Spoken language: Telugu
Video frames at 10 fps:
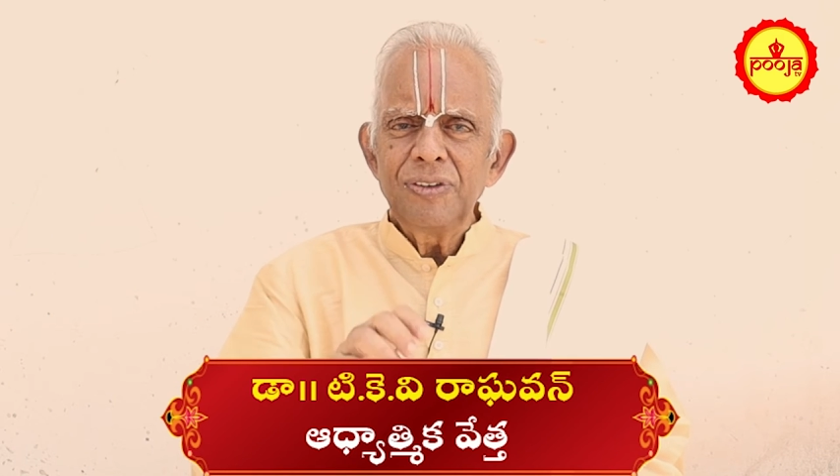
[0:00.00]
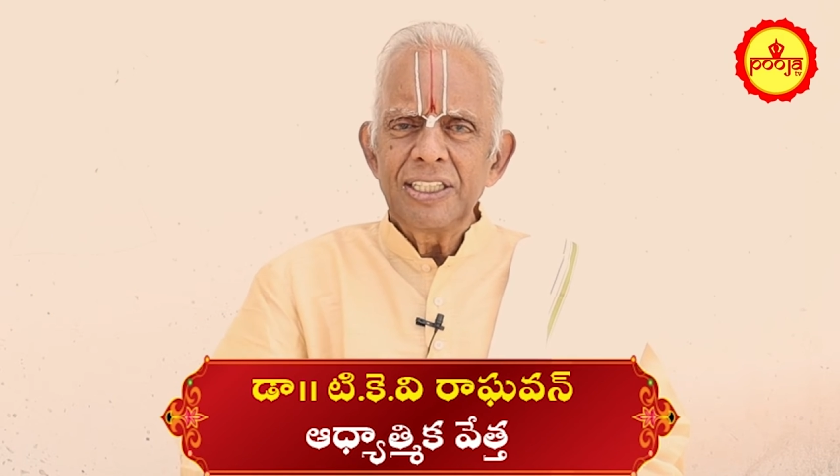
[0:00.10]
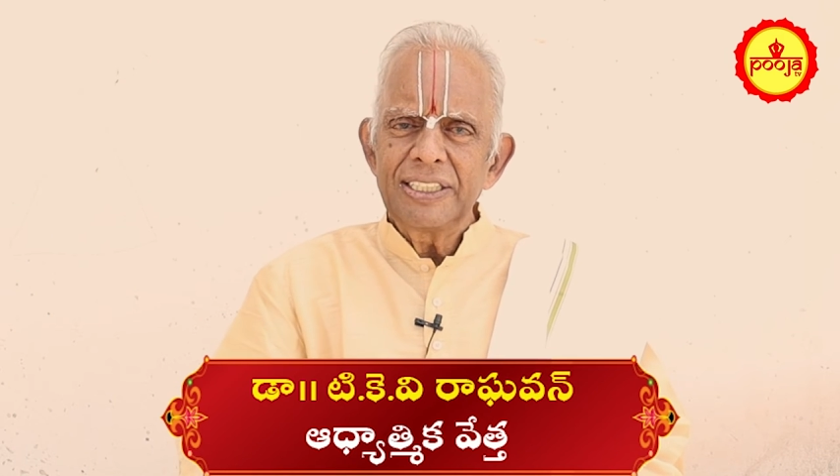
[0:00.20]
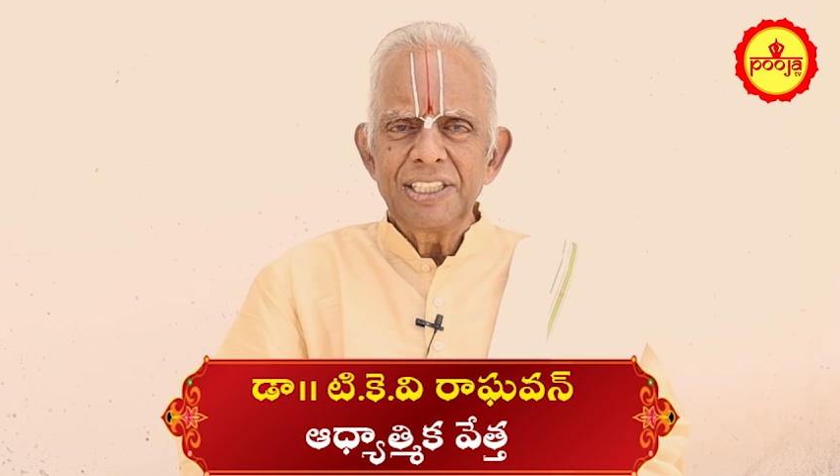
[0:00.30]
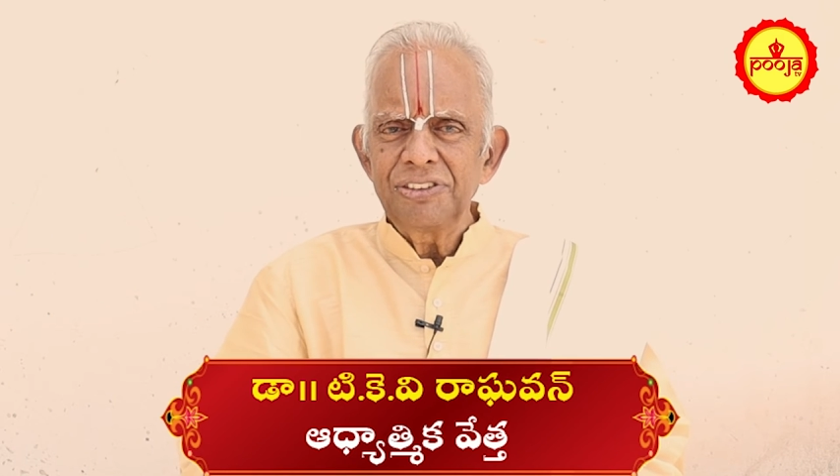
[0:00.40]

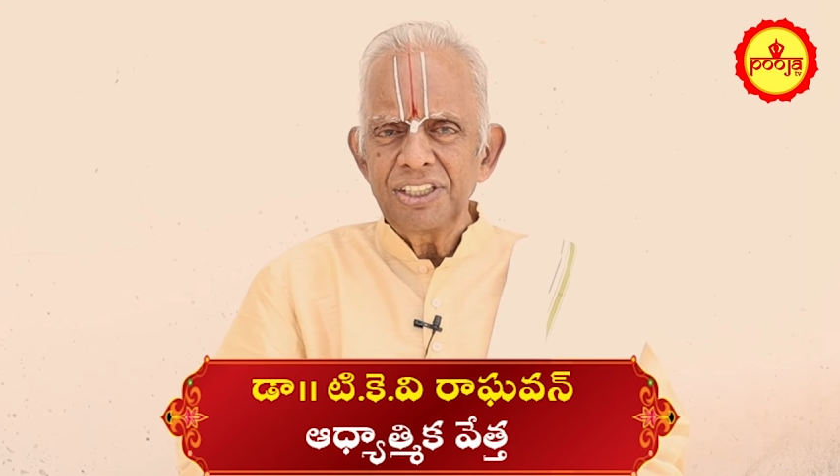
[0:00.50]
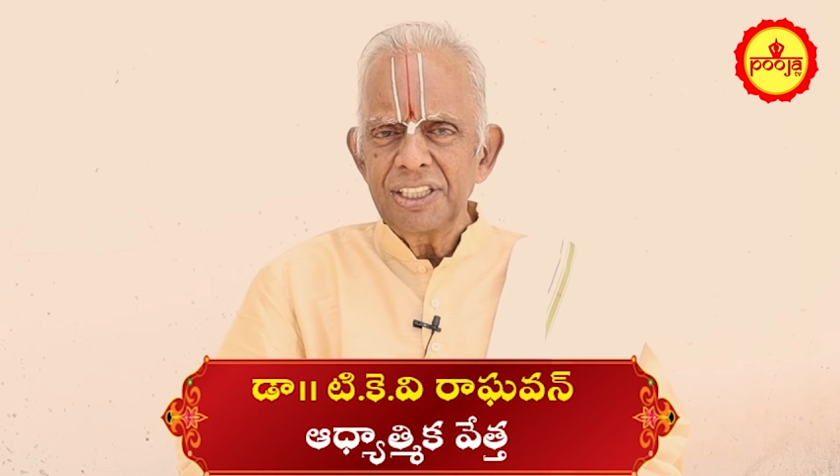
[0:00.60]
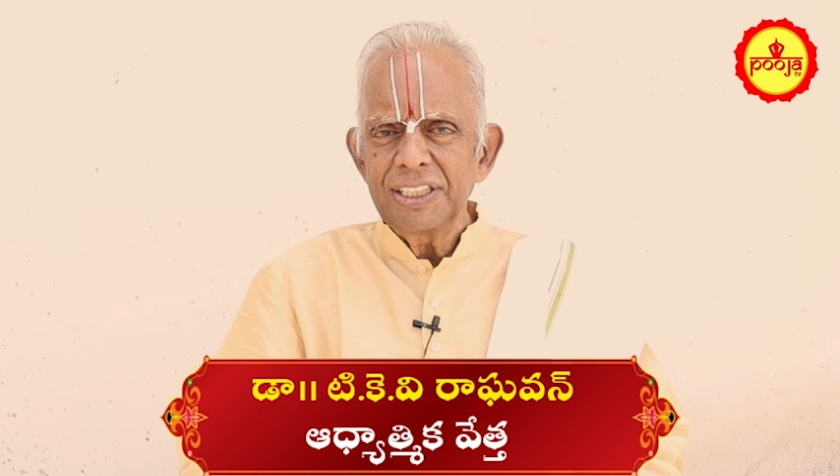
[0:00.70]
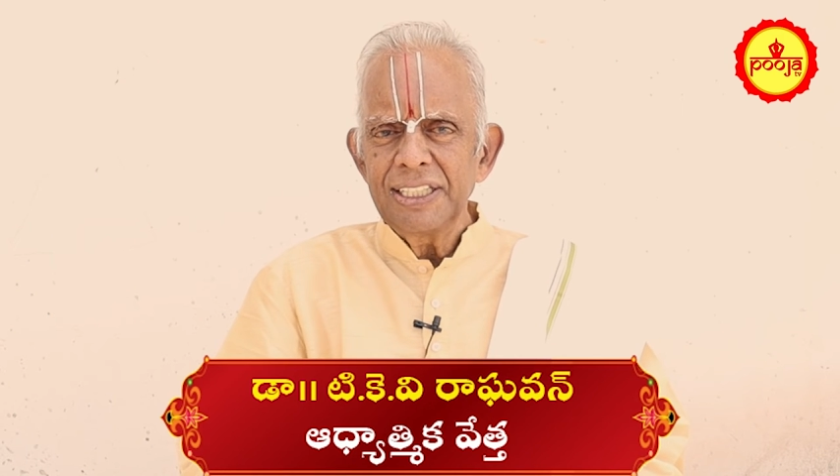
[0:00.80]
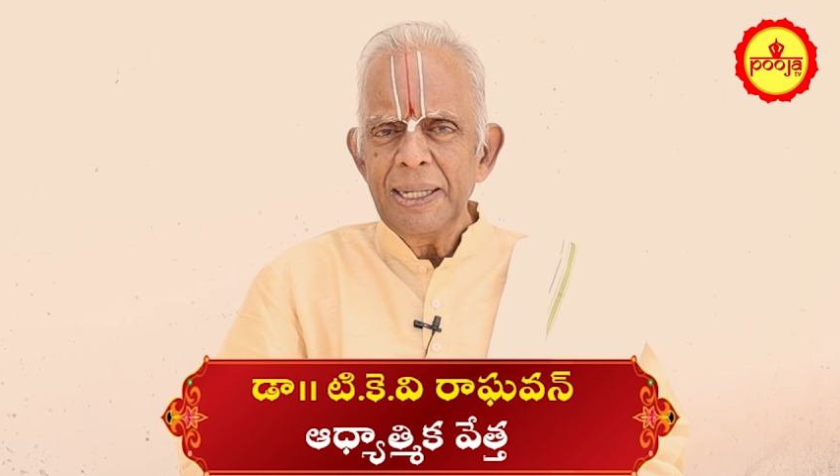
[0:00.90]
నివేదన
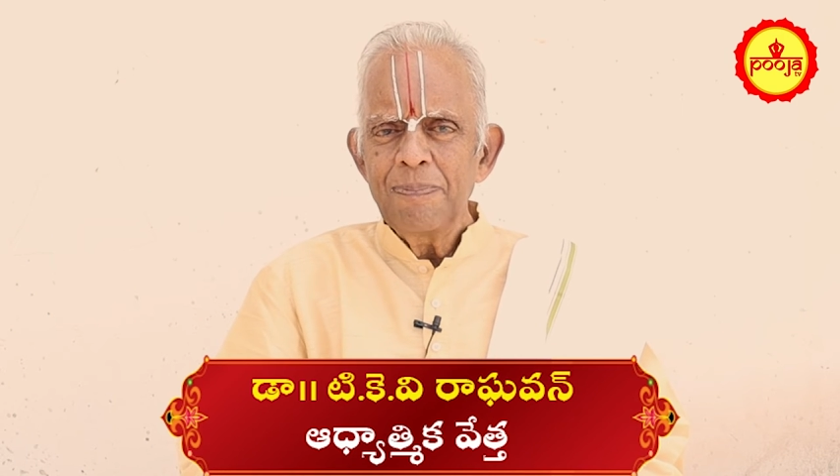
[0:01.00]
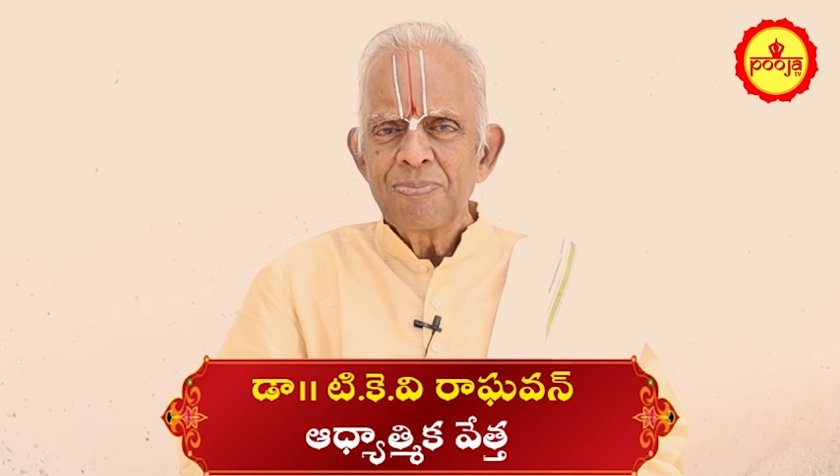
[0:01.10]
చెయ్యండి